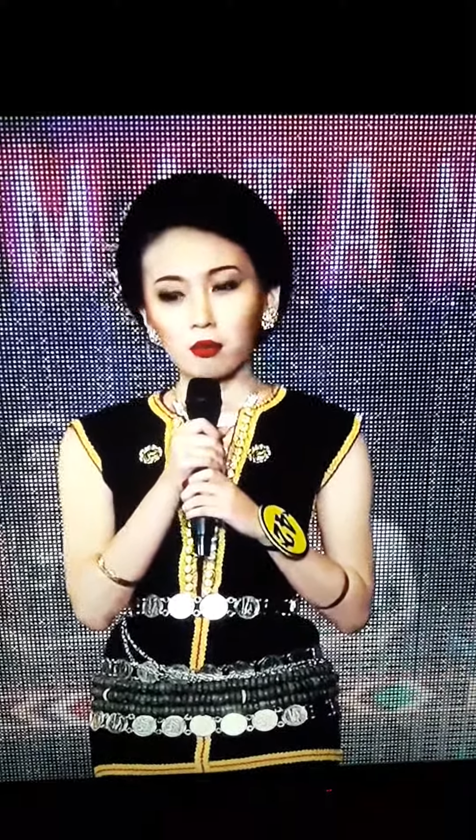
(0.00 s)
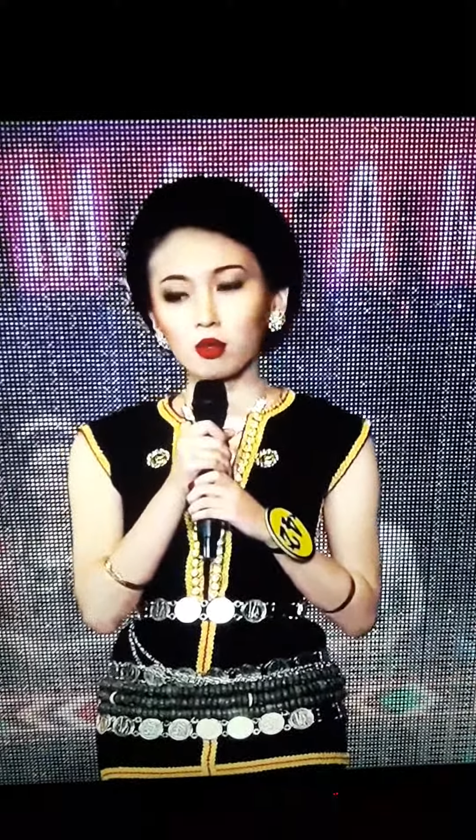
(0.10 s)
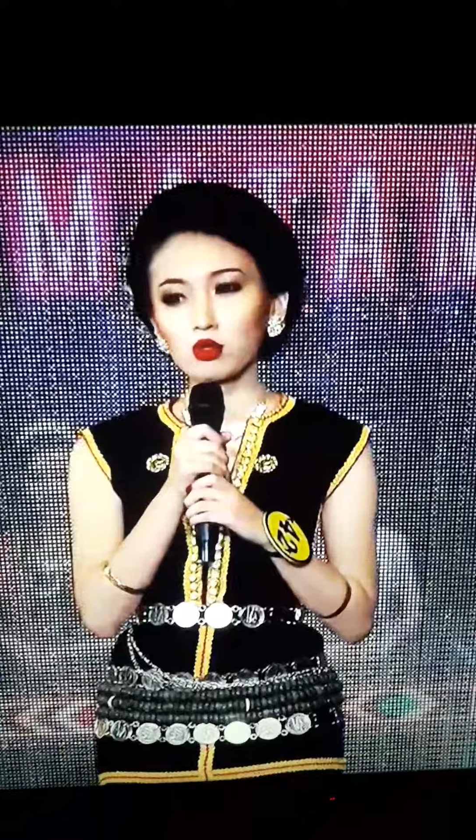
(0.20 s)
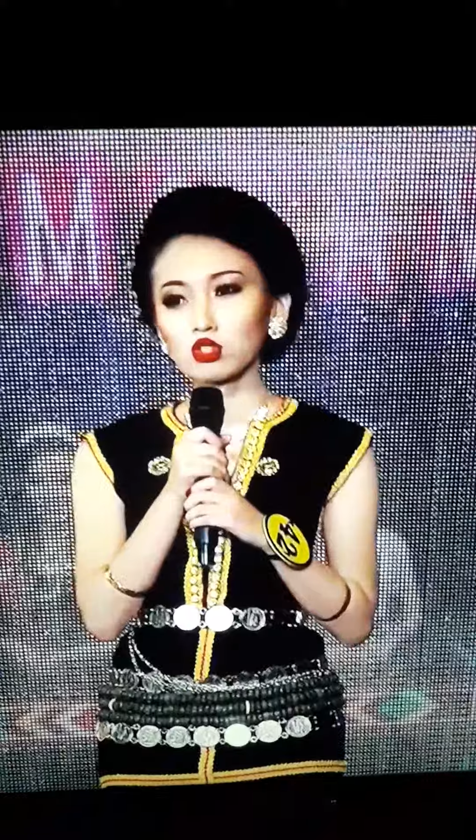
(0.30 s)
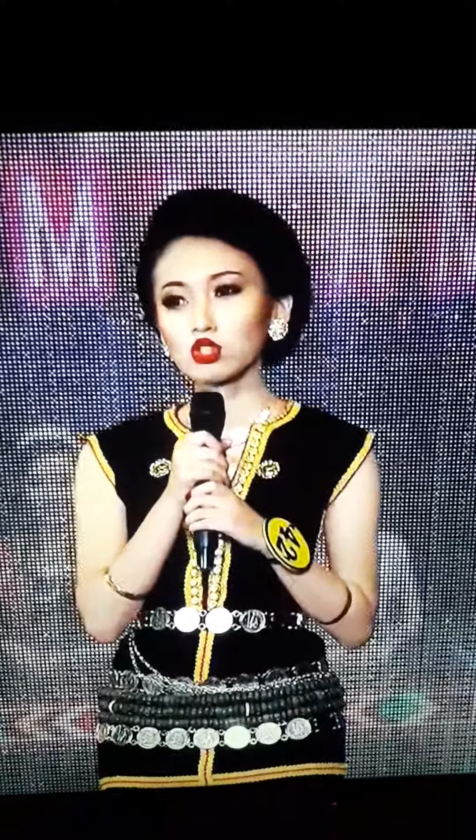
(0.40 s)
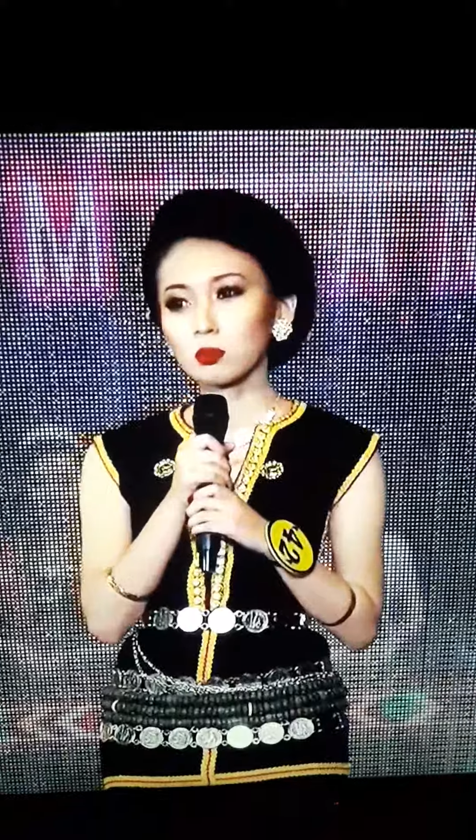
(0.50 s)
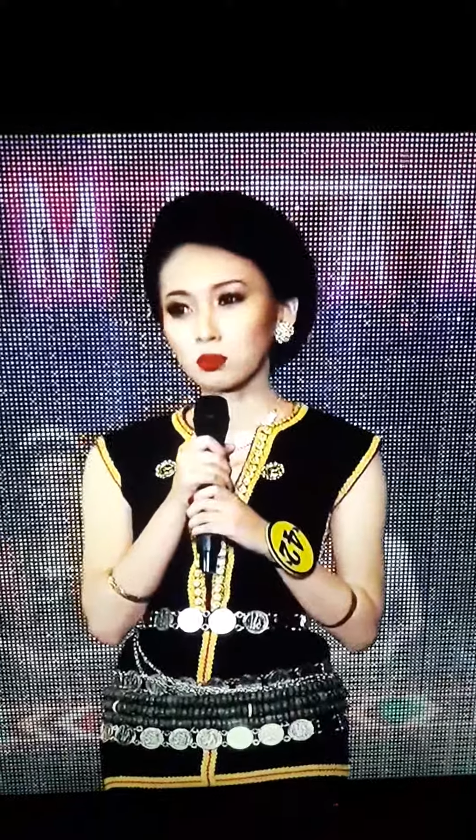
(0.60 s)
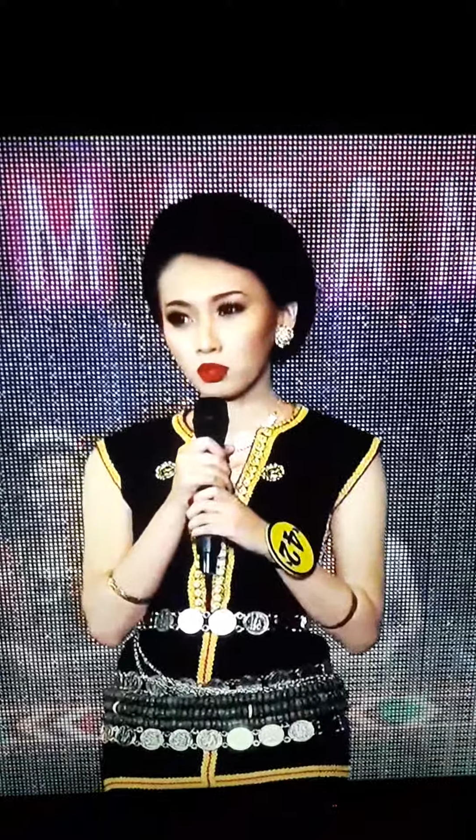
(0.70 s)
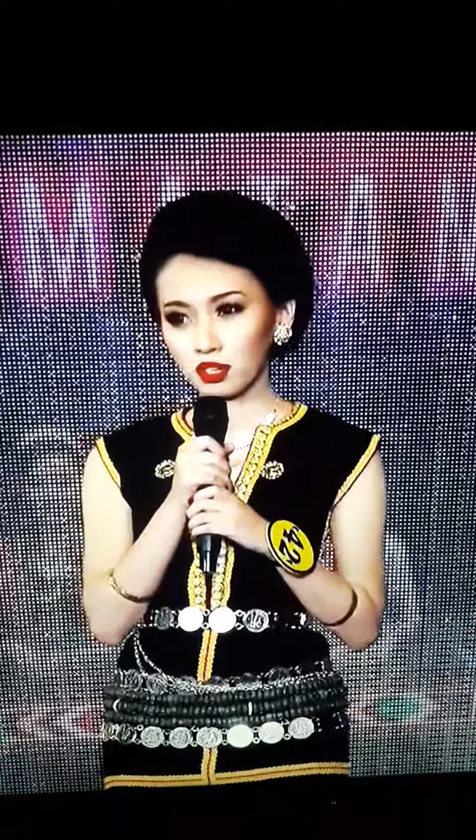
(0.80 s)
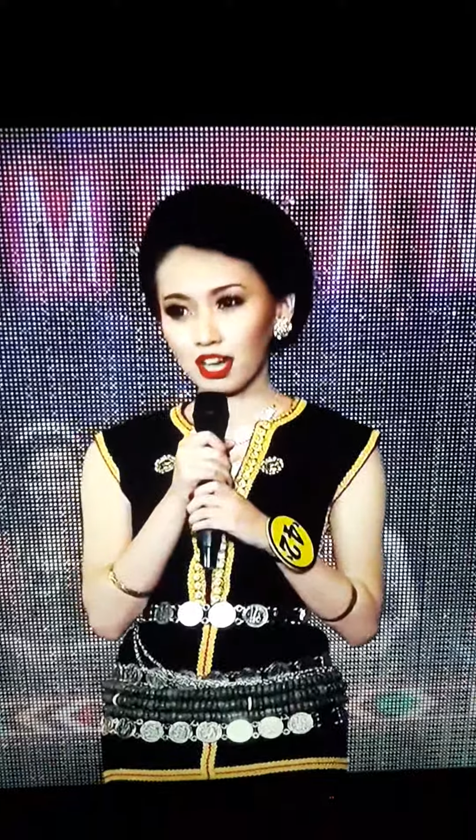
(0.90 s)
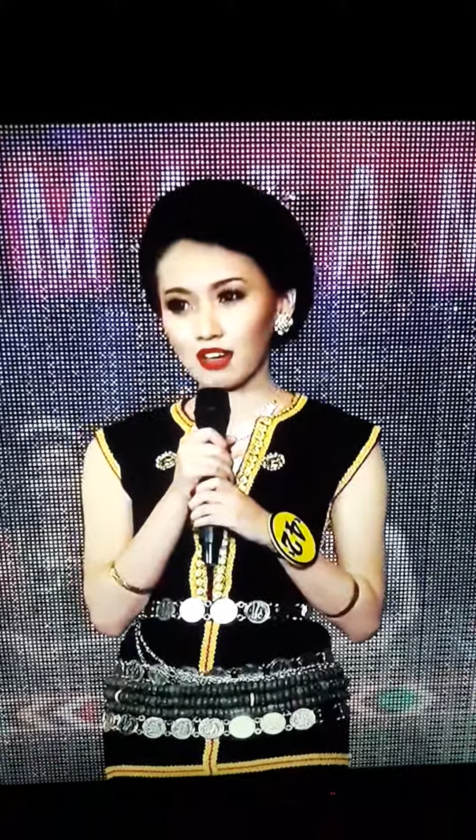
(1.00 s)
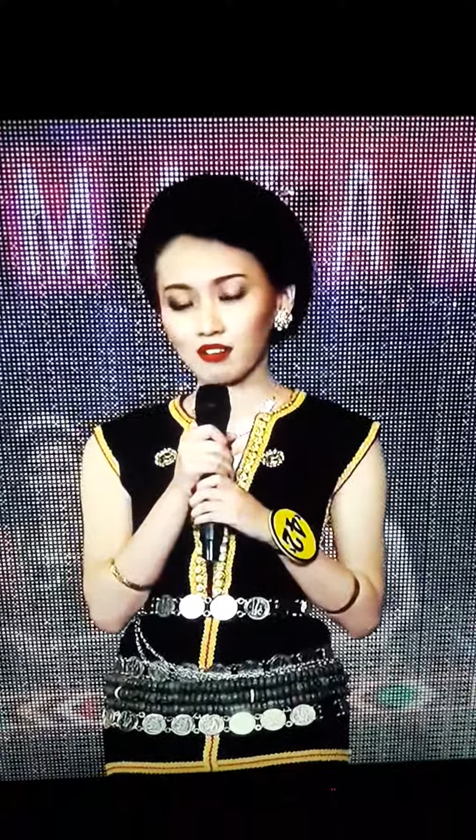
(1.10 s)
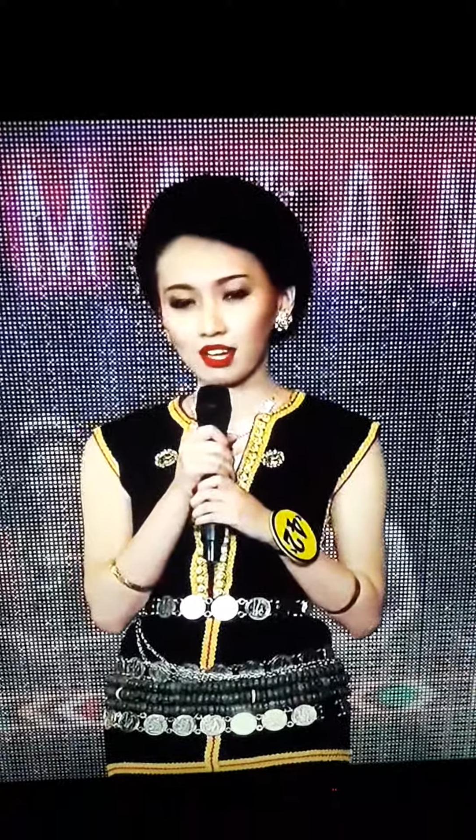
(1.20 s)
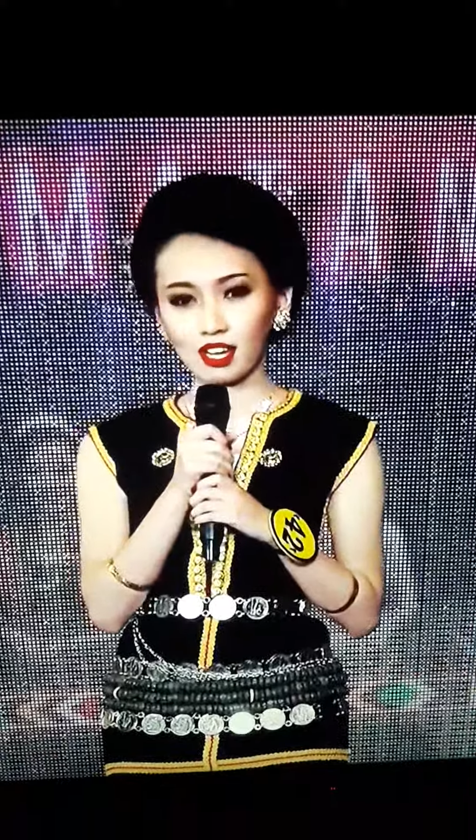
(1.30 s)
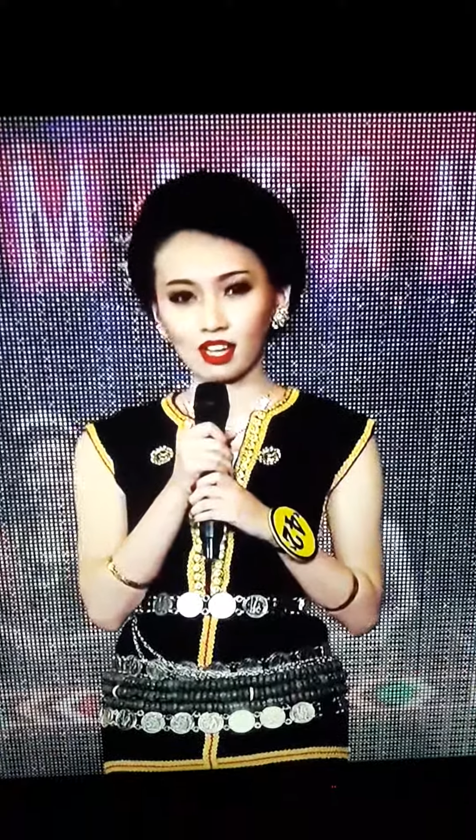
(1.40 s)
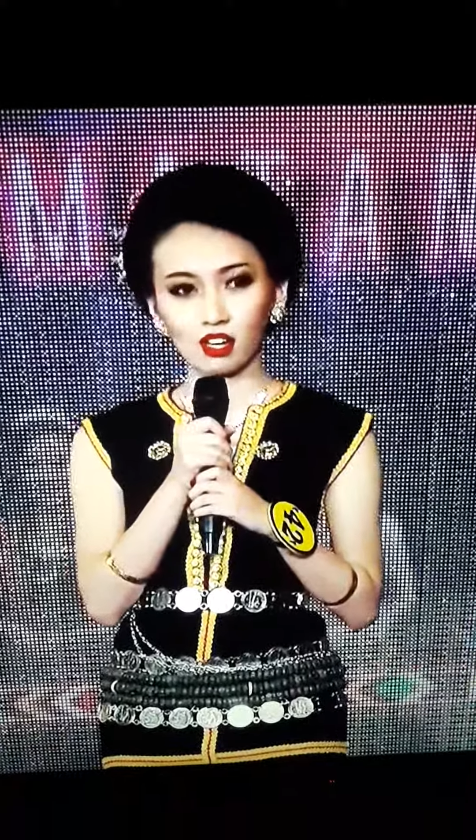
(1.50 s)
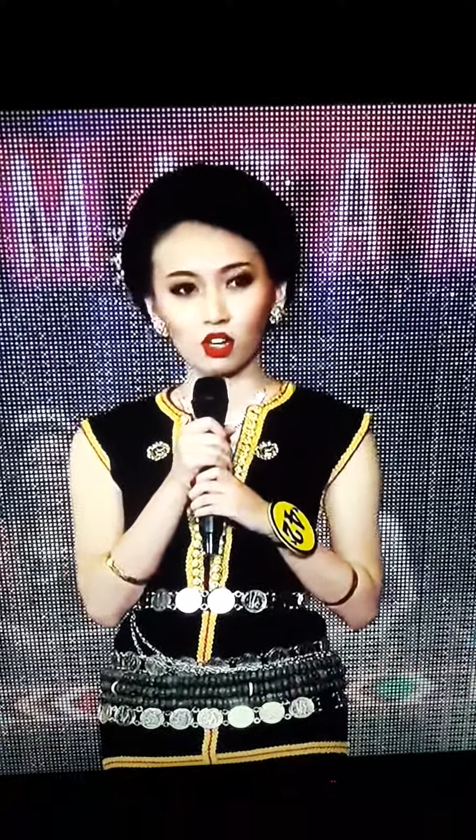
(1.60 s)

mungusok tuh nga vi